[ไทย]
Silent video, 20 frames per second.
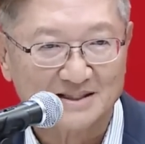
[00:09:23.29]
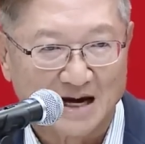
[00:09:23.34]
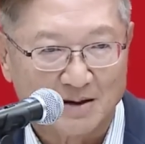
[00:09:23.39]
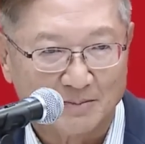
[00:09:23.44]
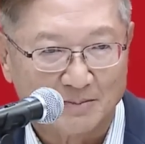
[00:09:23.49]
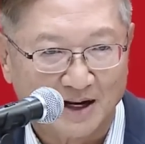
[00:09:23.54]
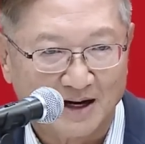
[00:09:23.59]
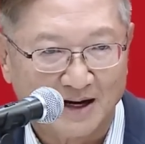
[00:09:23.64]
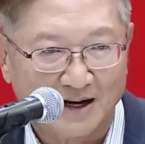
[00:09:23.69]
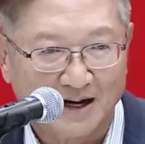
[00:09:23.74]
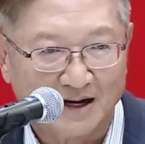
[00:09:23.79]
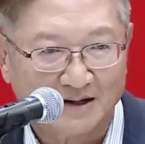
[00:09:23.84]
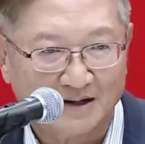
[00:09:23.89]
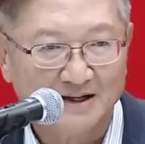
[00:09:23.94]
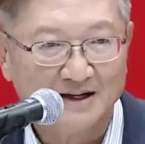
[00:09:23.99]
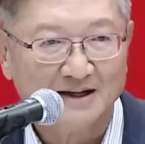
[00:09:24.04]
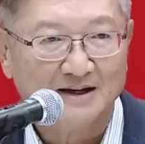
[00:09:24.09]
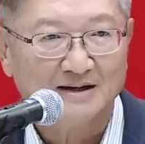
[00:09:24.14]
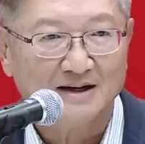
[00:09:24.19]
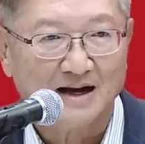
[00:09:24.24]
สามล้านล้าน
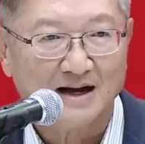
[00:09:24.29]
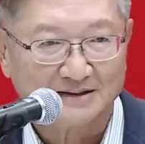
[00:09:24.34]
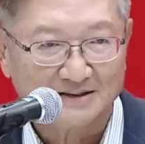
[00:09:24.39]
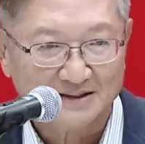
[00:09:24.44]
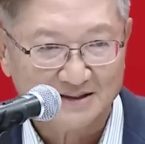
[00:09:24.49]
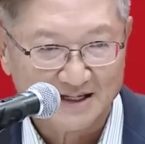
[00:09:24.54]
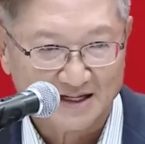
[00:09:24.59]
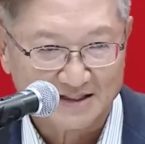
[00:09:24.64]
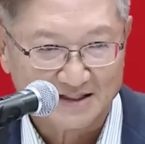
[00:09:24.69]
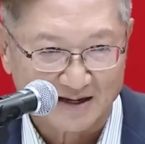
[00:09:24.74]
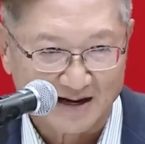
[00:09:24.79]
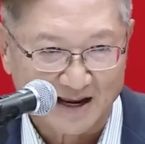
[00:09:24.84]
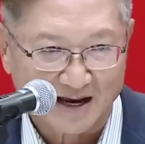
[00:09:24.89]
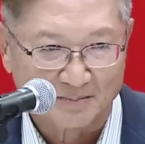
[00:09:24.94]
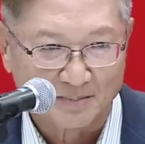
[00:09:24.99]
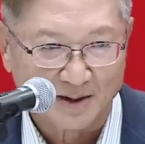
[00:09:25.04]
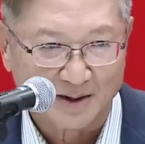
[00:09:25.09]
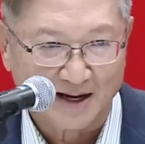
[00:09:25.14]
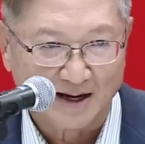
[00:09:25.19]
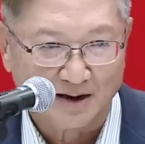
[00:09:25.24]
ดังที่ได้แถล
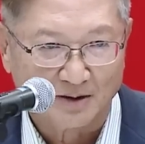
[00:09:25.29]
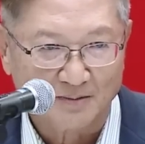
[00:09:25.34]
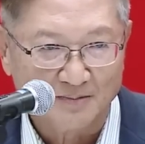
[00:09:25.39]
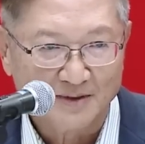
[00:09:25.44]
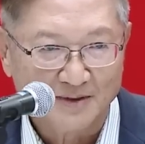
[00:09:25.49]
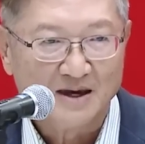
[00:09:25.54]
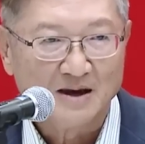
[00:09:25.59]
งไปแล้ว